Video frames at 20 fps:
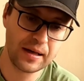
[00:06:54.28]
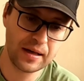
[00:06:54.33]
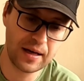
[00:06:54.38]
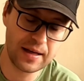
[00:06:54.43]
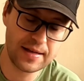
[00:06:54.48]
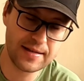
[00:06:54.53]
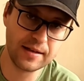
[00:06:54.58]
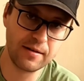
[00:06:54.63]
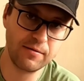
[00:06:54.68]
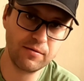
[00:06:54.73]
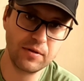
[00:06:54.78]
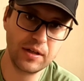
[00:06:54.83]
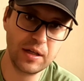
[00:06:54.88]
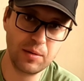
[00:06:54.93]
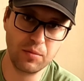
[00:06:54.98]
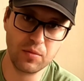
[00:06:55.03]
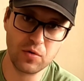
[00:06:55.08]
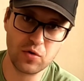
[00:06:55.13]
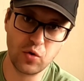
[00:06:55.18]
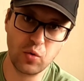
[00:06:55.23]

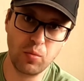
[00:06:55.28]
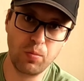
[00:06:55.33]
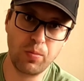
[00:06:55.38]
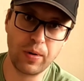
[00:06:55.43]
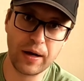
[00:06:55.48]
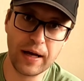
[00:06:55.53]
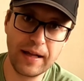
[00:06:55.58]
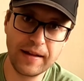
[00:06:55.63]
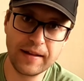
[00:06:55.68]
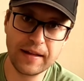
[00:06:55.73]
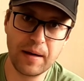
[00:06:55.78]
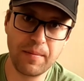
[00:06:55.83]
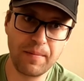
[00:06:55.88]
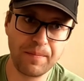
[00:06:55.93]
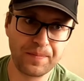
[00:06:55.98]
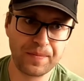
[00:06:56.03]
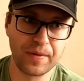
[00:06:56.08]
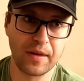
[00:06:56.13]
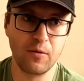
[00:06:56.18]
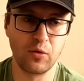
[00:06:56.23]
основным
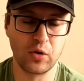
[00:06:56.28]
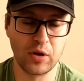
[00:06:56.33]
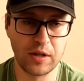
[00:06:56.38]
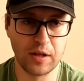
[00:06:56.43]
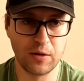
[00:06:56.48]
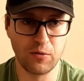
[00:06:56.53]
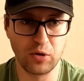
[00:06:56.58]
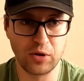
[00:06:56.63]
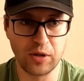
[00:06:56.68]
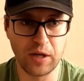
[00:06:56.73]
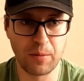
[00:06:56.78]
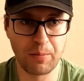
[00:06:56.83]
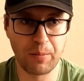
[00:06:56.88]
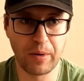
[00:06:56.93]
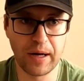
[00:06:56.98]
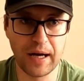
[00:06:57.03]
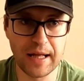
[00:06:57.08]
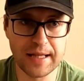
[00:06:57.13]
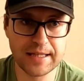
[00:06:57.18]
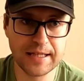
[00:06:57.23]
суббрендом вот этой вот
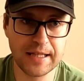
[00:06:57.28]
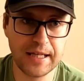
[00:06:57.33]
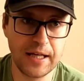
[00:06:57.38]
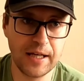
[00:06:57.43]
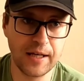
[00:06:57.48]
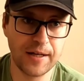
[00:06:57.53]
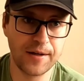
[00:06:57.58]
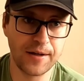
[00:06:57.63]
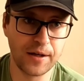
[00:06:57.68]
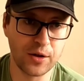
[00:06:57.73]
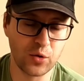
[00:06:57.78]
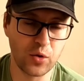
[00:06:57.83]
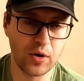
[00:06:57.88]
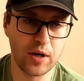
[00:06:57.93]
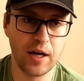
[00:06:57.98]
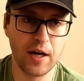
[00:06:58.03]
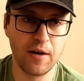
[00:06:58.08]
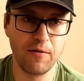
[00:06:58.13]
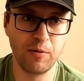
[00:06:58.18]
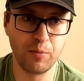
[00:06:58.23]
корпорации,
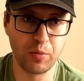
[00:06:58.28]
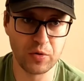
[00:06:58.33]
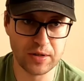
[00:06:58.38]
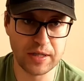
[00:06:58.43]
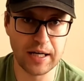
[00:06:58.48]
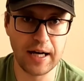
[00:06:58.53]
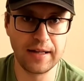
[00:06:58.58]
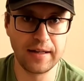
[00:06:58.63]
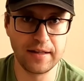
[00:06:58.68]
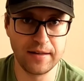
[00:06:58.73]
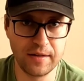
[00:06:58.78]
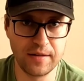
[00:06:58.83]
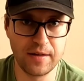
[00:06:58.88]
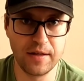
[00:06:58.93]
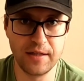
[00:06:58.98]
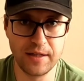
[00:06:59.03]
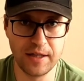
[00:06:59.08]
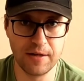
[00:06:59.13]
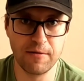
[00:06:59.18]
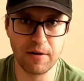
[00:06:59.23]
которая выпускает эти
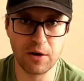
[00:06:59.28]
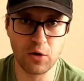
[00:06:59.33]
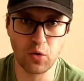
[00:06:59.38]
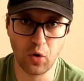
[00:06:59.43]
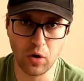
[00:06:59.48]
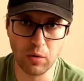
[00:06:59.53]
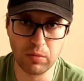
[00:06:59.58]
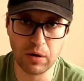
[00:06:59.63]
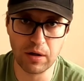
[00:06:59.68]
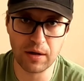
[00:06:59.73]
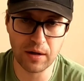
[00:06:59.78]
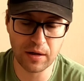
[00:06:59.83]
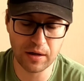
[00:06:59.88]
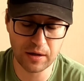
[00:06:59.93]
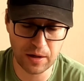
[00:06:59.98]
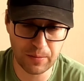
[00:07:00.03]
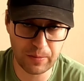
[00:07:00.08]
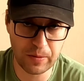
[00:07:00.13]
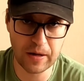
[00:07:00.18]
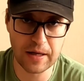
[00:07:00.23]
тритиевые колбы,
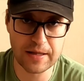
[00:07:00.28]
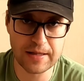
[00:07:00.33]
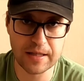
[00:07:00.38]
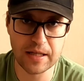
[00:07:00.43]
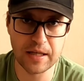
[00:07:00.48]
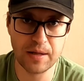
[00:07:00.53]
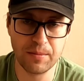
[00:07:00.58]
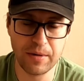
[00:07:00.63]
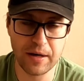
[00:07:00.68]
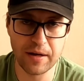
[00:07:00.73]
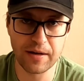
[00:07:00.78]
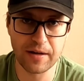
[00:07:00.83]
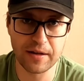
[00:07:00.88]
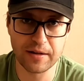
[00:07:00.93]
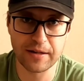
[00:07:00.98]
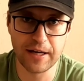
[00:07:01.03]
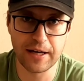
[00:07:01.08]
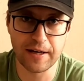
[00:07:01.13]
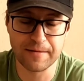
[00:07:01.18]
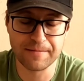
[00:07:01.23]
корпорации
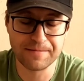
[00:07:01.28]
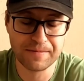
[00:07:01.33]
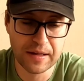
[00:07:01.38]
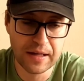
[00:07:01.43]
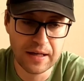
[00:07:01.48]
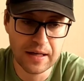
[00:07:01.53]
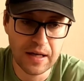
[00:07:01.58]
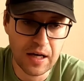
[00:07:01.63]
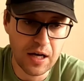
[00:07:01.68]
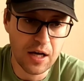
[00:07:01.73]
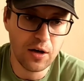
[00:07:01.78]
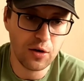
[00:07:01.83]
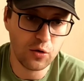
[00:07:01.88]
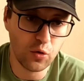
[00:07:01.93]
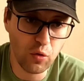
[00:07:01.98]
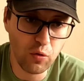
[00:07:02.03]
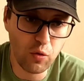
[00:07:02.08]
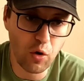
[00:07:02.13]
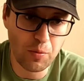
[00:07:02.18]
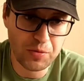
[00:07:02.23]
Microtech.
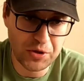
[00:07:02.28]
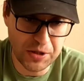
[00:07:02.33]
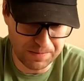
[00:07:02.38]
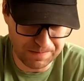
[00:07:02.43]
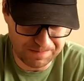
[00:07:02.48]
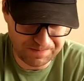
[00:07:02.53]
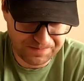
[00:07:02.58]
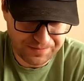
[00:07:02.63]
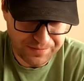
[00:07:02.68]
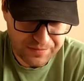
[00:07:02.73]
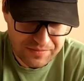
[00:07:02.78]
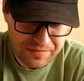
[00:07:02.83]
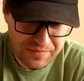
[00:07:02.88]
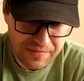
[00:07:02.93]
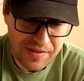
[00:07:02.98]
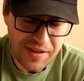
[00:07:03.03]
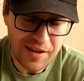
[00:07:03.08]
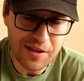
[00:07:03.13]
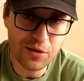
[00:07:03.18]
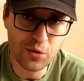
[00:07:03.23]
Ну, в общем,
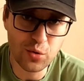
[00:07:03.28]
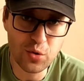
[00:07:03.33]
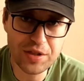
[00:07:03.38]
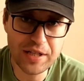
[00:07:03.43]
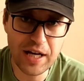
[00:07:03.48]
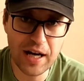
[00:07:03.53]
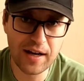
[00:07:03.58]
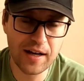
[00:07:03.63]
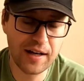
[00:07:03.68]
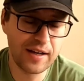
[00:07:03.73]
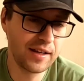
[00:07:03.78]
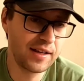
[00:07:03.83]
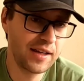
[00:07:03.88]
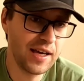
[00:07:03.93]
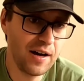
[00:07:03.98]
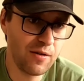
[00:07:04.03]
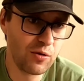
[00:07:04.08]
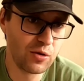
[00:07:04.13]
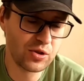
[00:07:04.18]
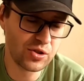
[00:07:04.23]
друзья,
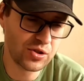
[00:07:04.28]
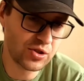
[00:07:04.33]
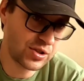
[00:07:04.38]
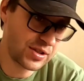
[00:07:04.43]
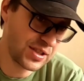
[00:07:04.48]
я вот